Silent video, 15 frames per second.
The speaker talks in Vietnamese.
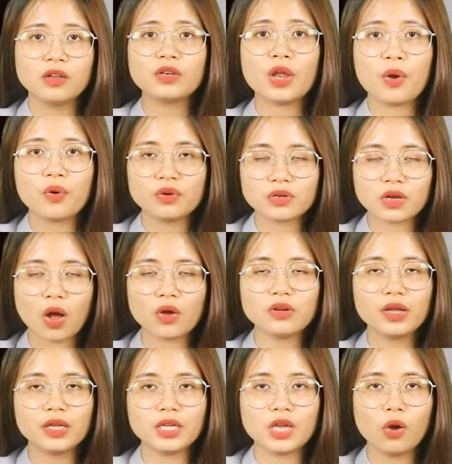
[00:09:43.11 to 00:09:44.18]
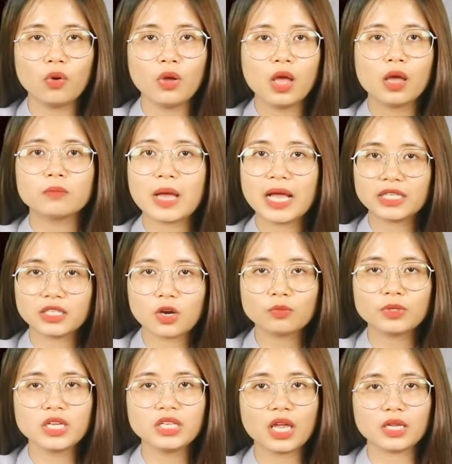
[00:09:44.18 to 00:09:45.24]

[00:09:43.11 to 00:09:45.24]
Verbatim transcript: Nếu có người yêu, bạn không thích